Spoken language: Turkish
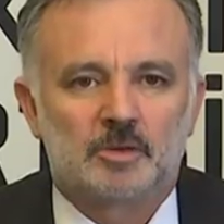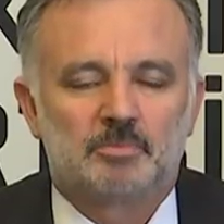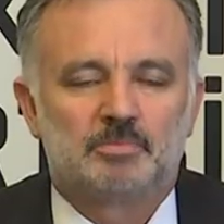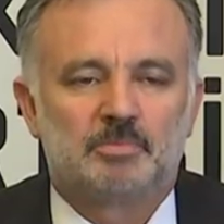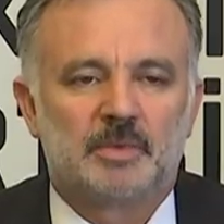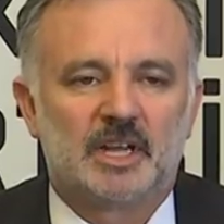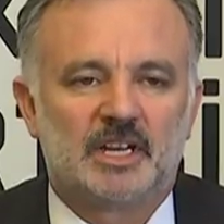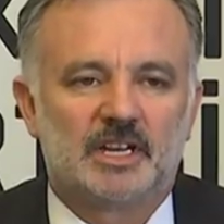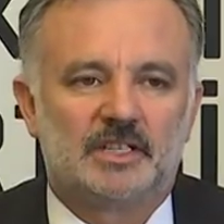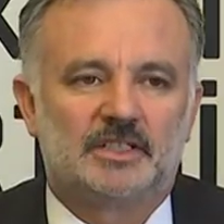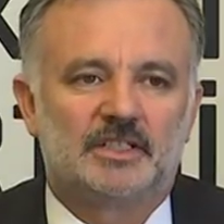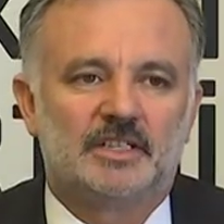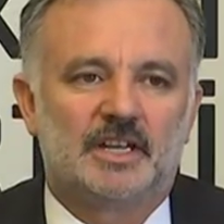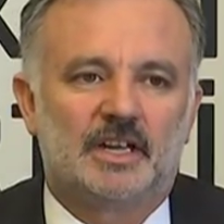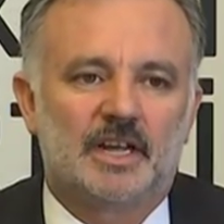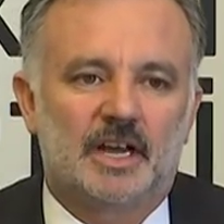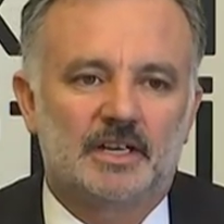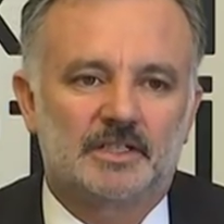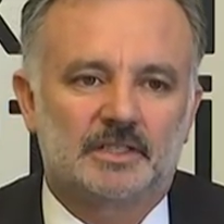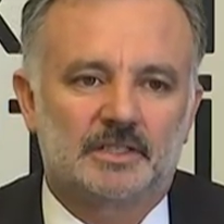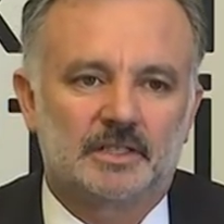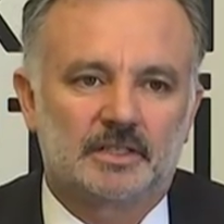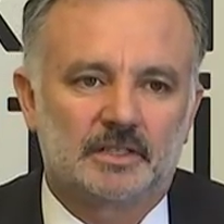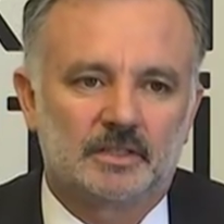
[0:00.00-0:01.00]

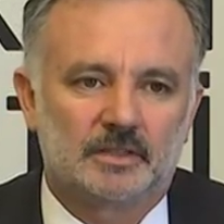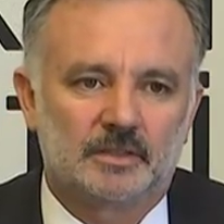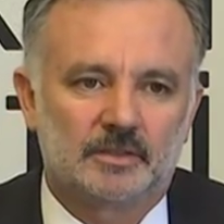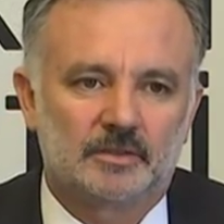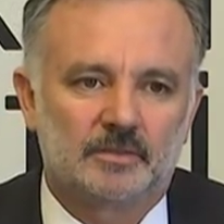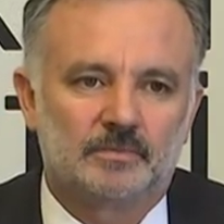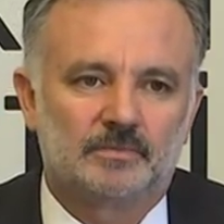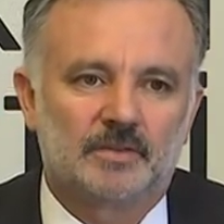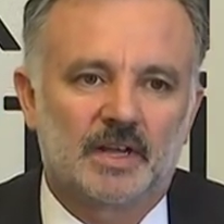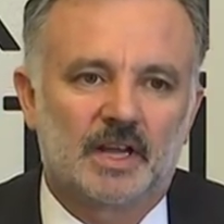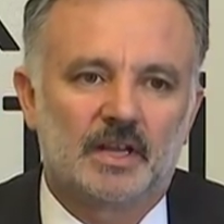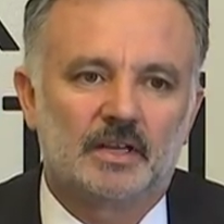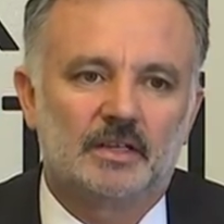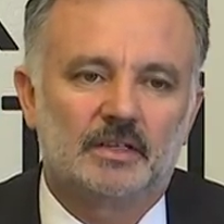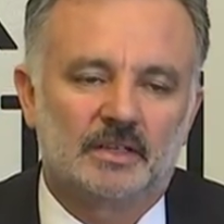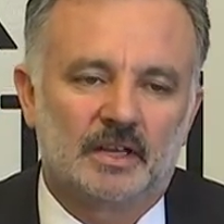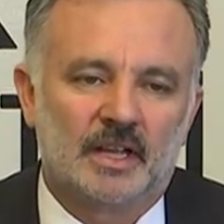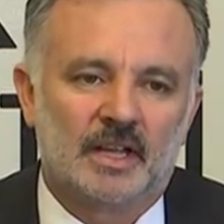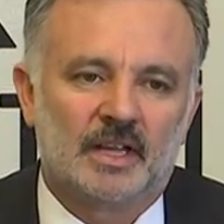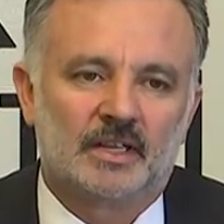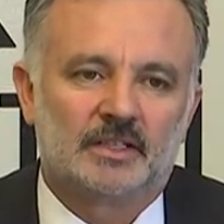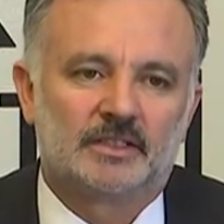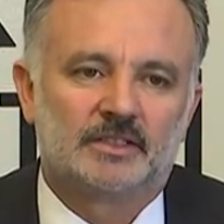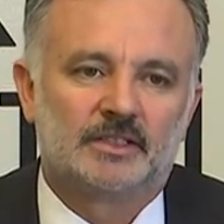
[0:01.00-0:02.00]
belediyeler ve
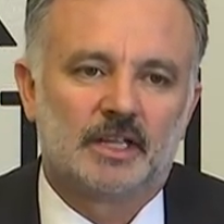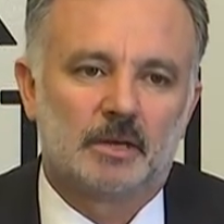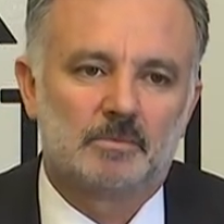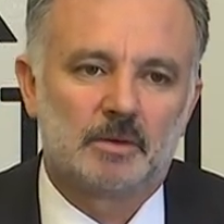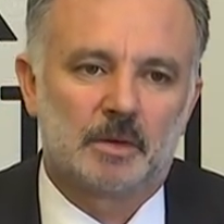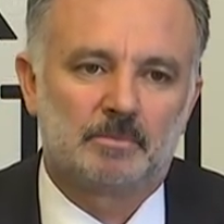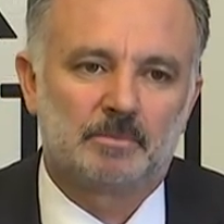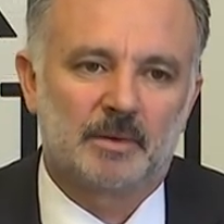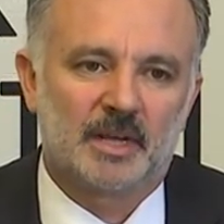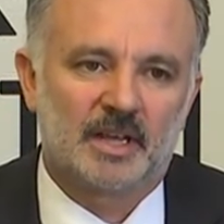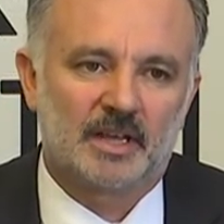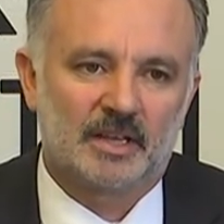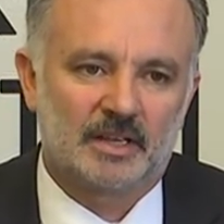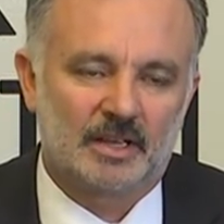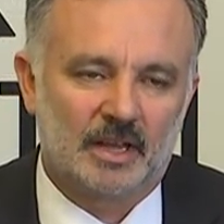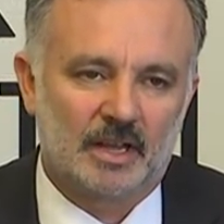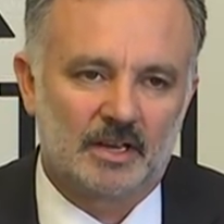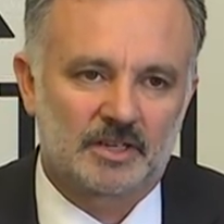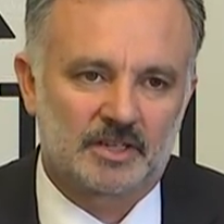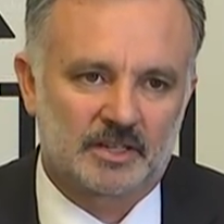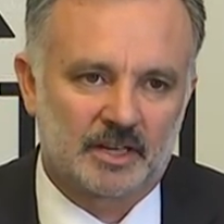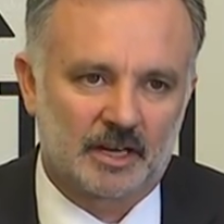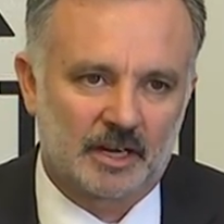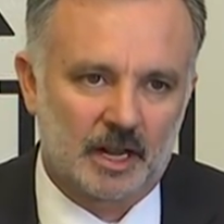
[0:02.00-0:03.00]
DBP
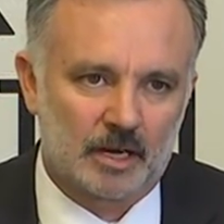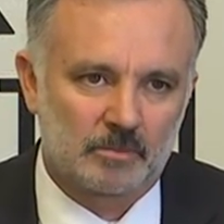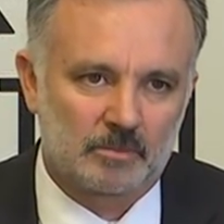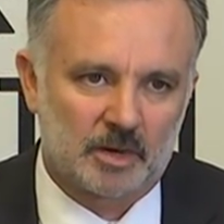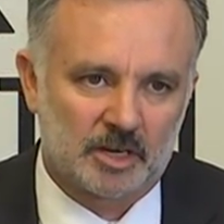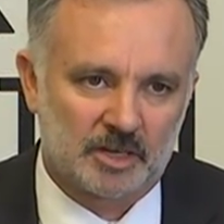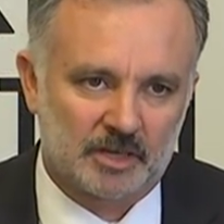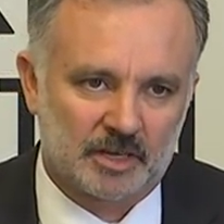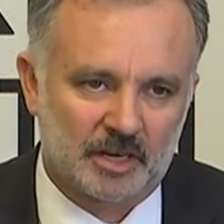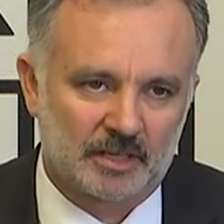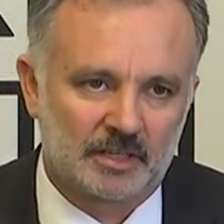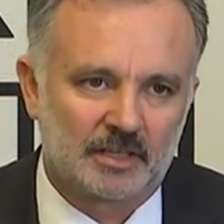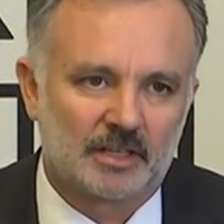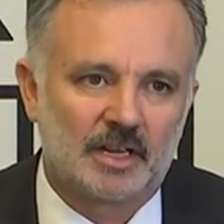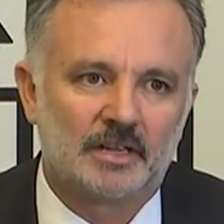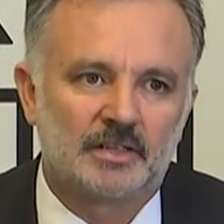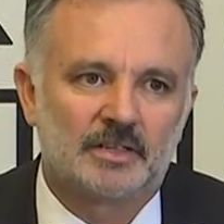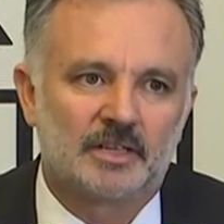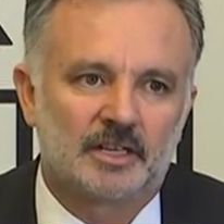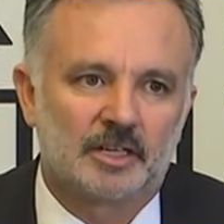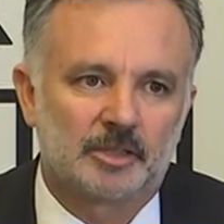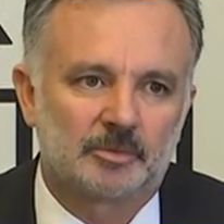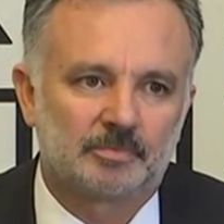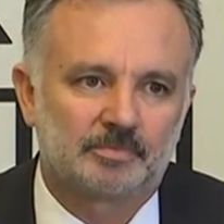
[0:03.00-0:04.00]
eş genel başkanı ile
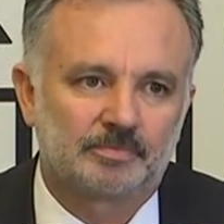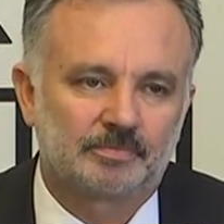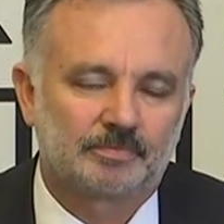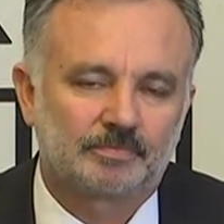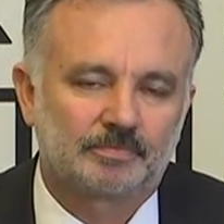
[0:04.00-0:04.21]
ilgili.